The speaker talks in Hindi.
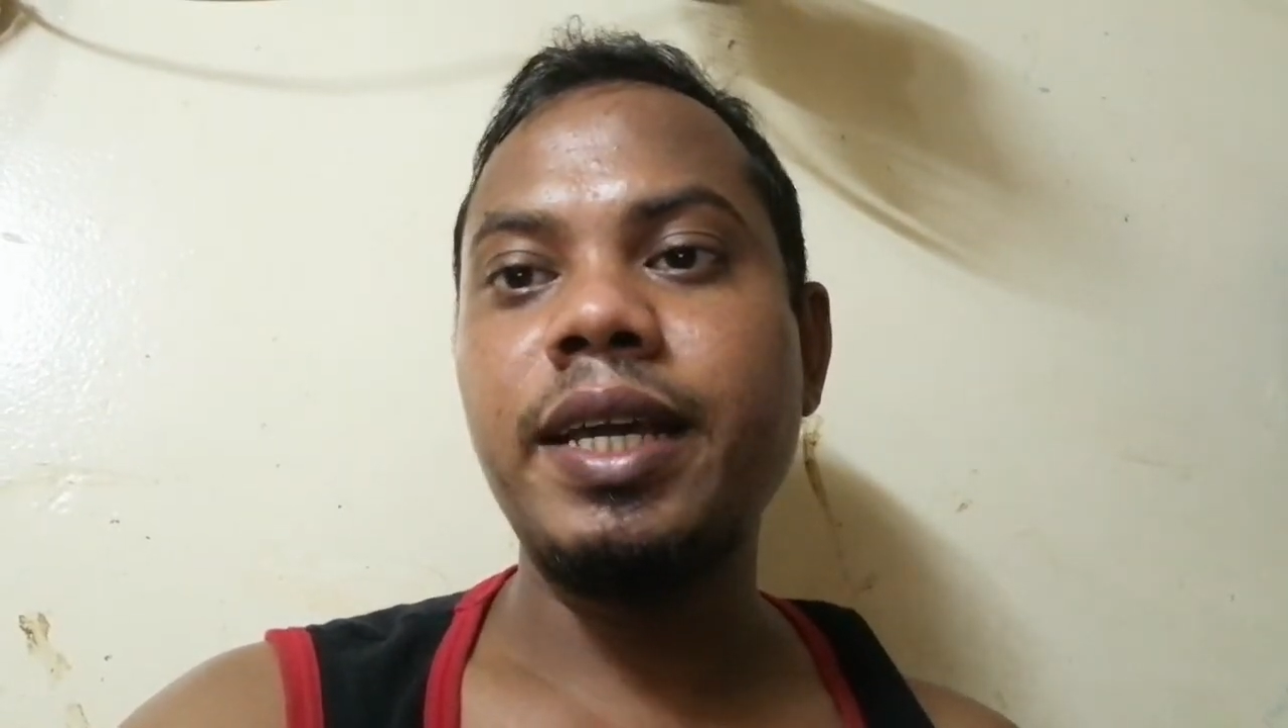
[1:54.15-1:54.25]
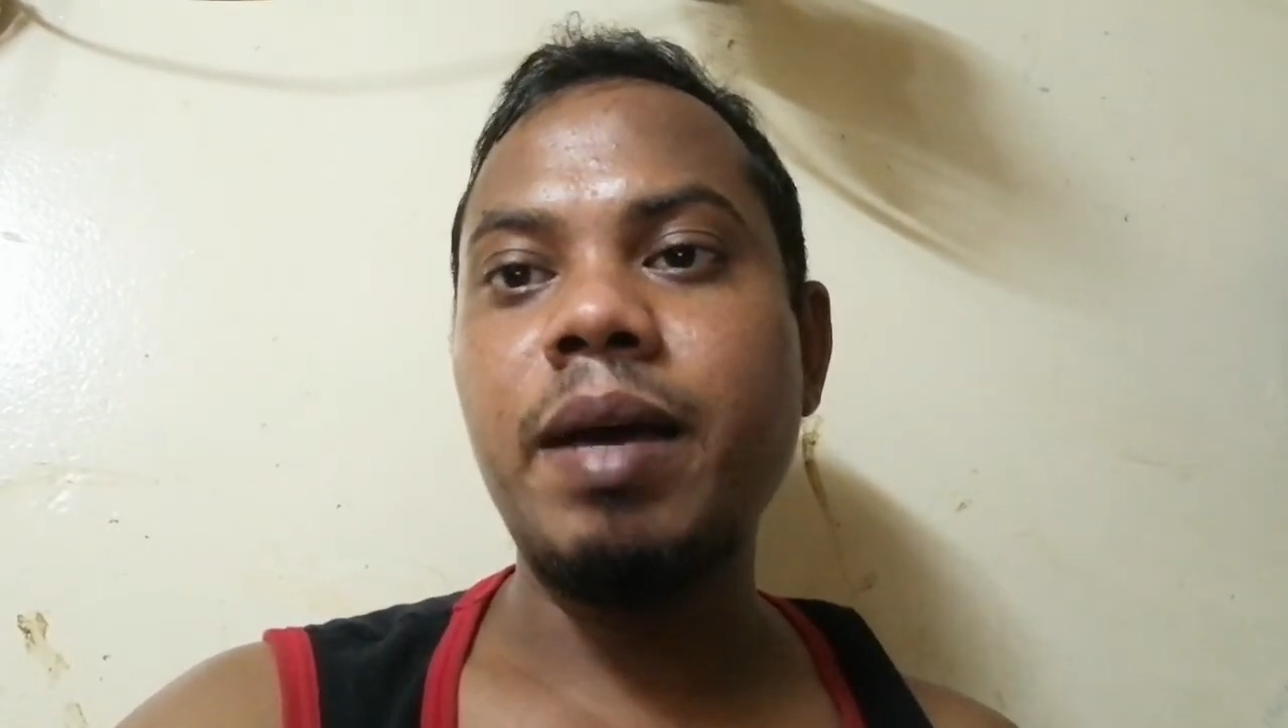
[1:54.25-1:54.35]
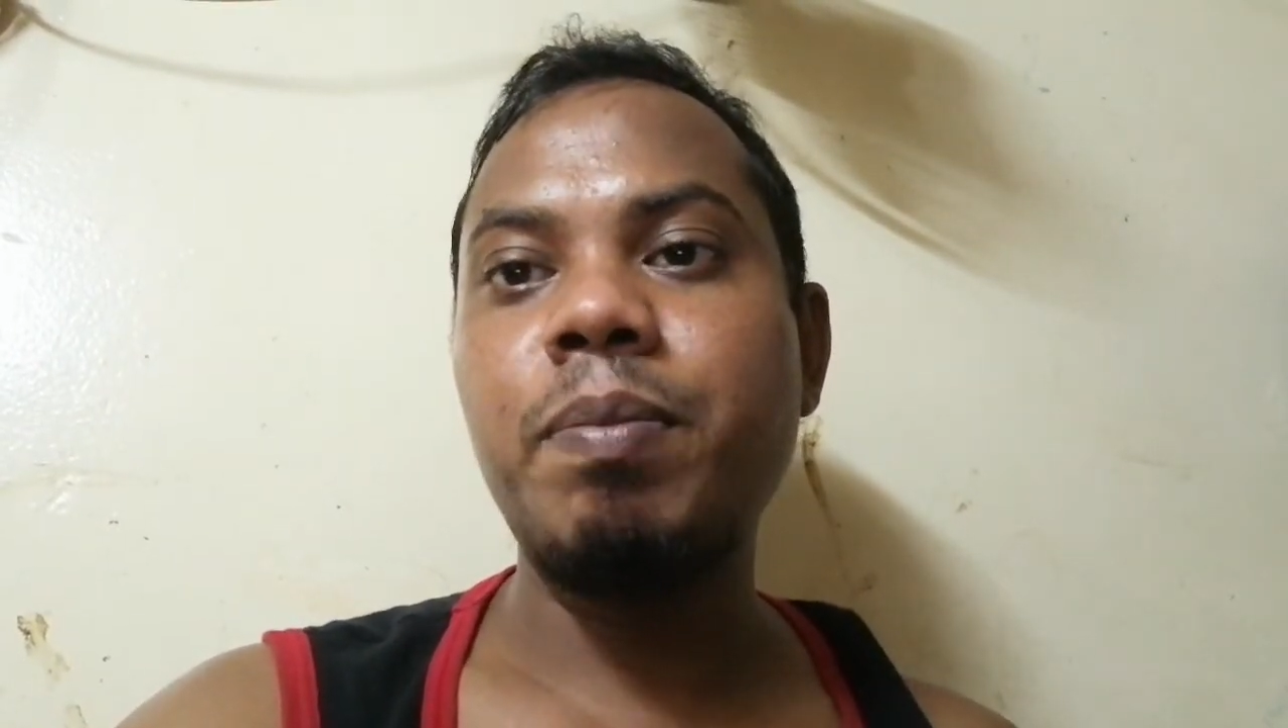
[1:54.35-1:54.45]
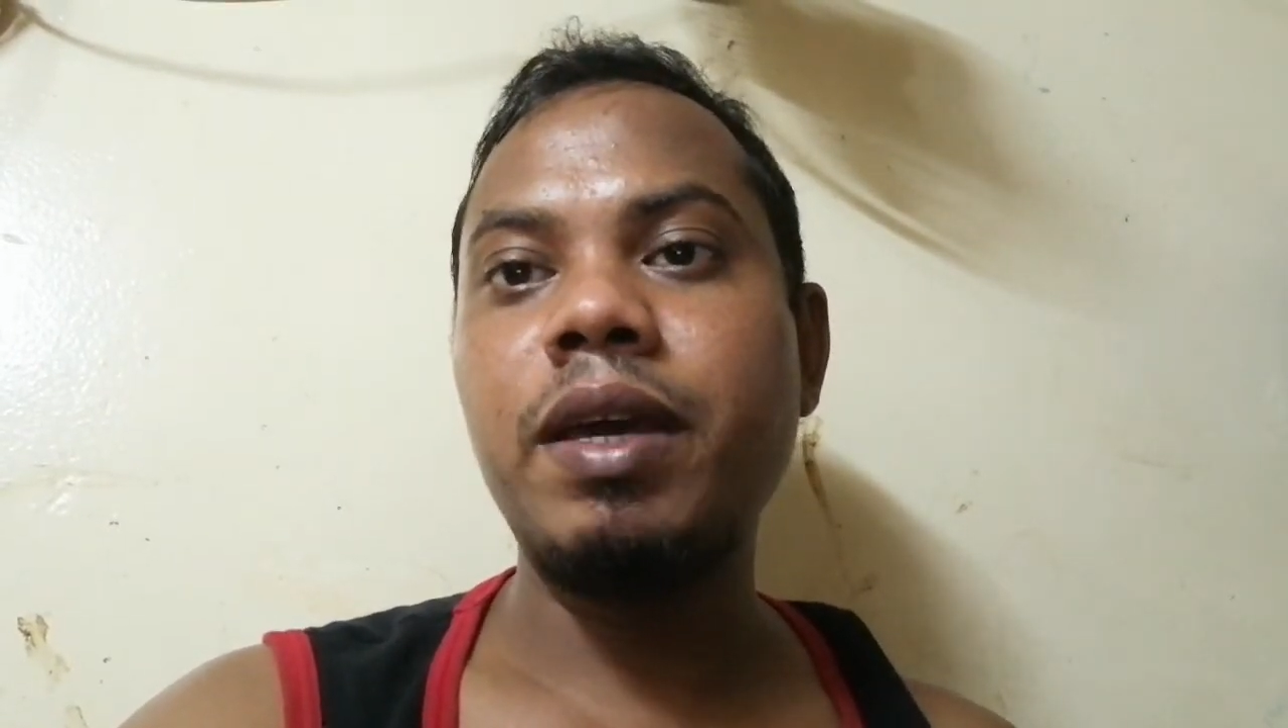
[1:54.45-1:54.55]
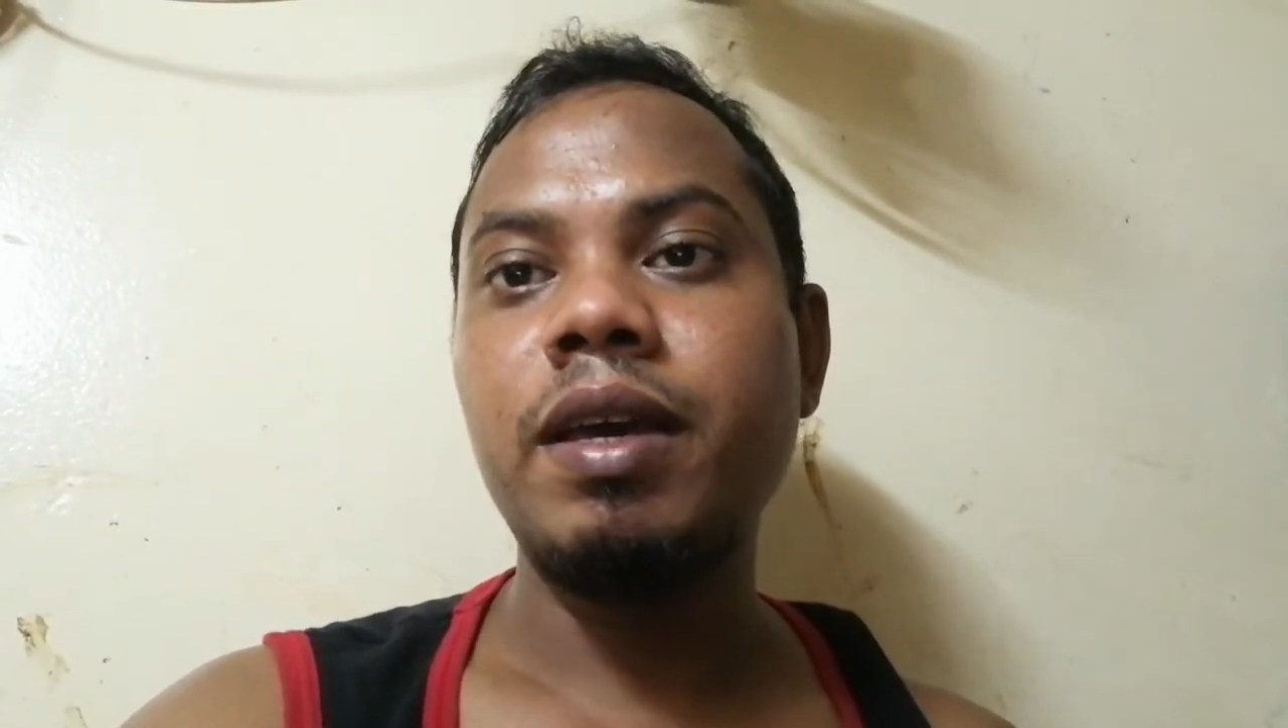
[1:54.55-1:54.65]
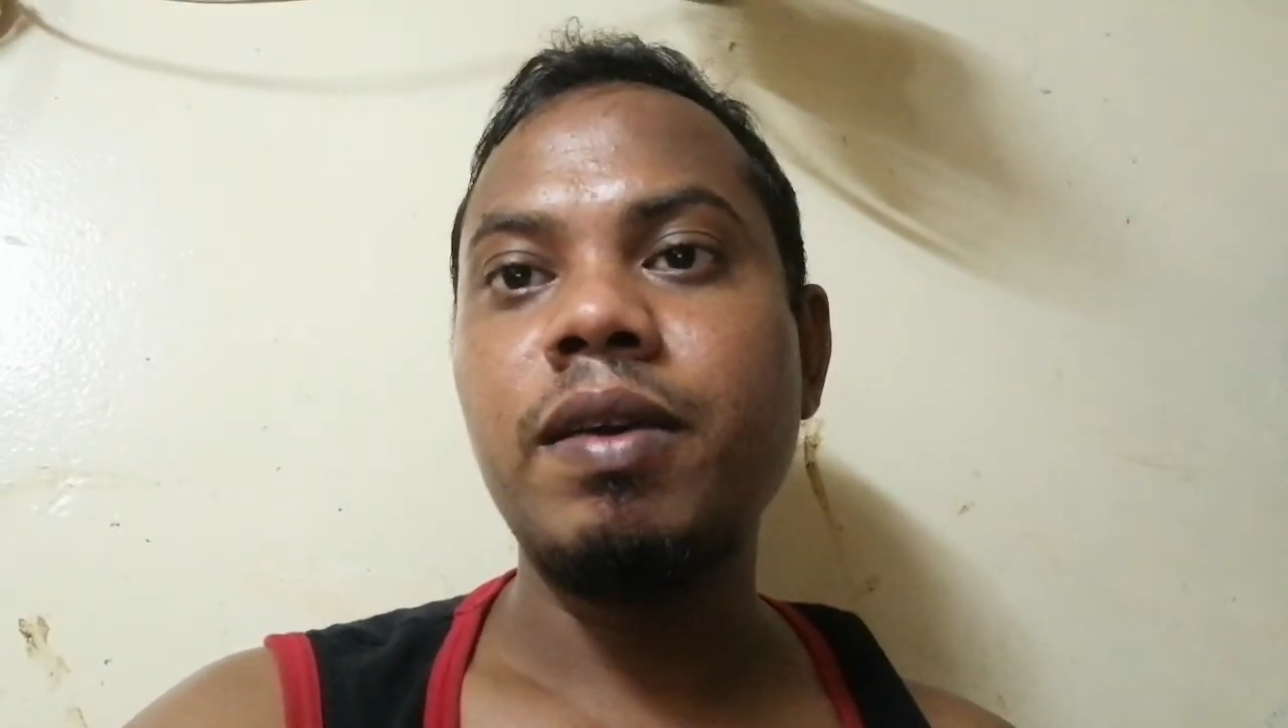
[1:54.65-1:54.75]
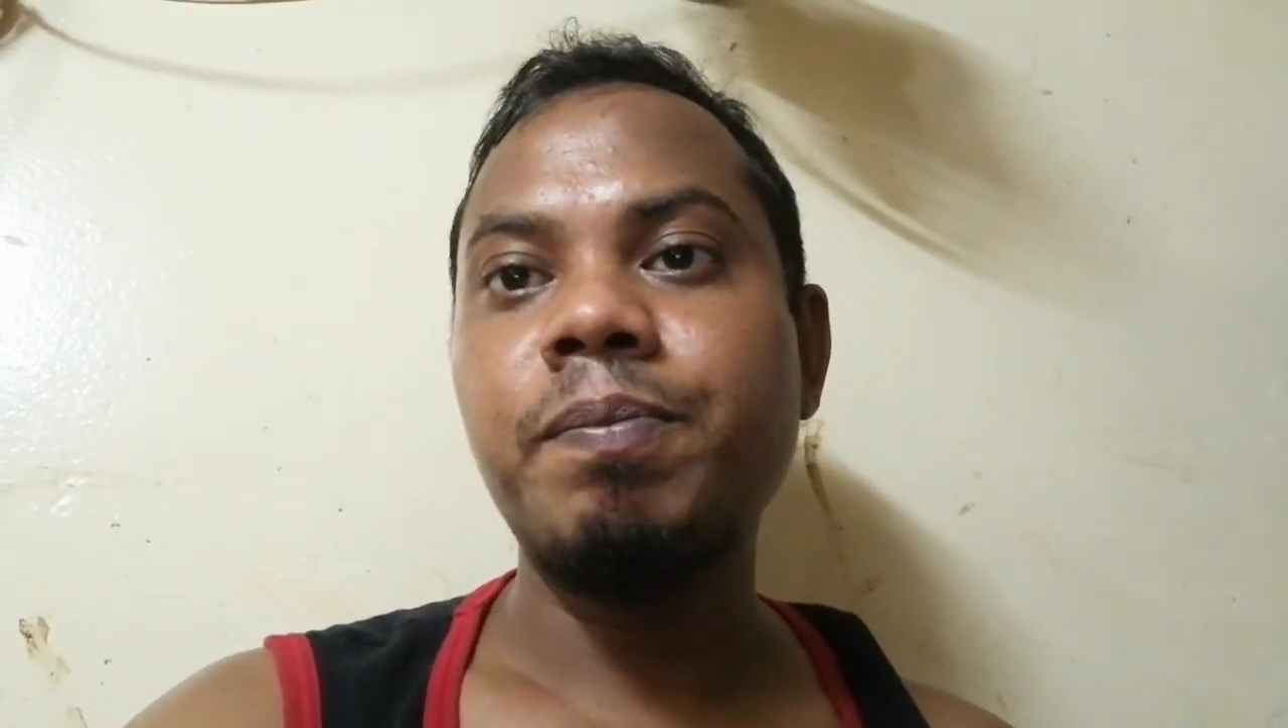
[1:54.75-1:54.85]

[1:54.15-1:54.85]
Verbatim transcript: है यहाँ पे